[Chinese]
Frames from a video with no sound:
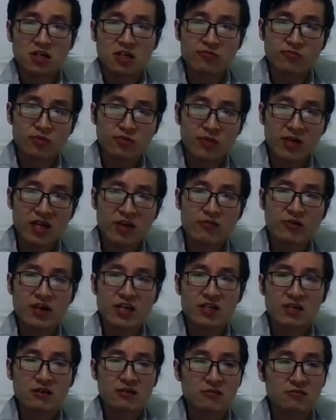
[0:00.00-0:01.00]
不配位
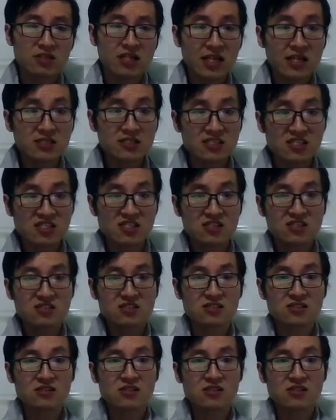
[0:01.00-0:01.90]
有等级制，